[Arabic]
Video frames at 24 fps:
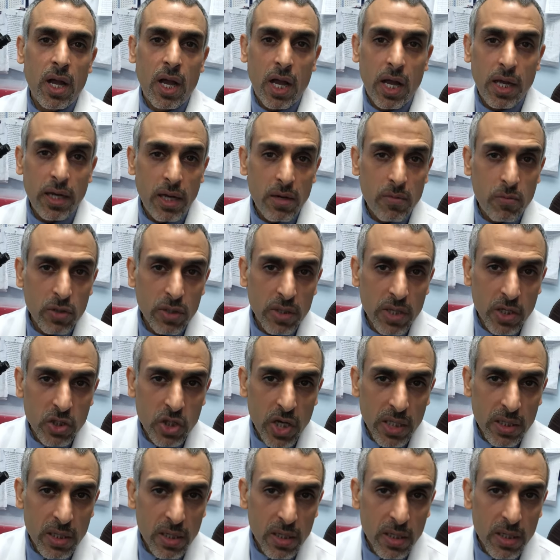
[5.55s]
على
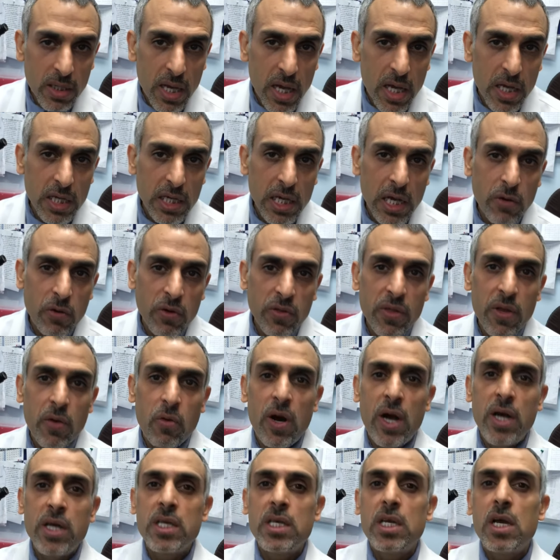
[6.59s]
المنتجات الغذائيه
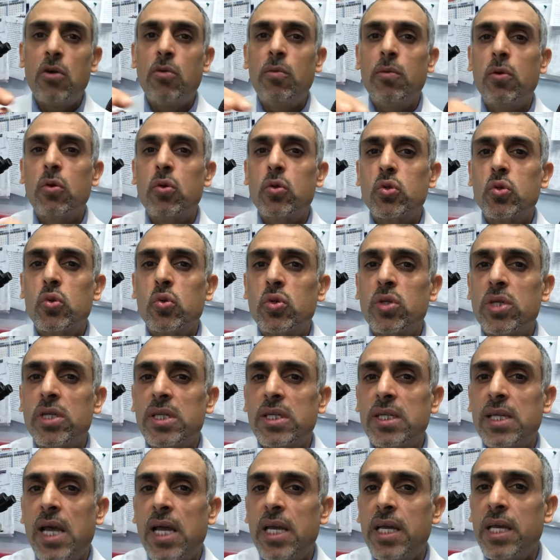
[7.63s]
والدوائيه وبالخصوص
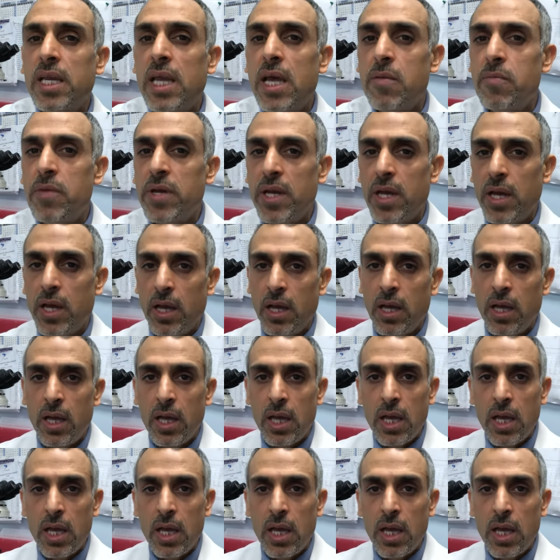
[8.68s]
السائله منها.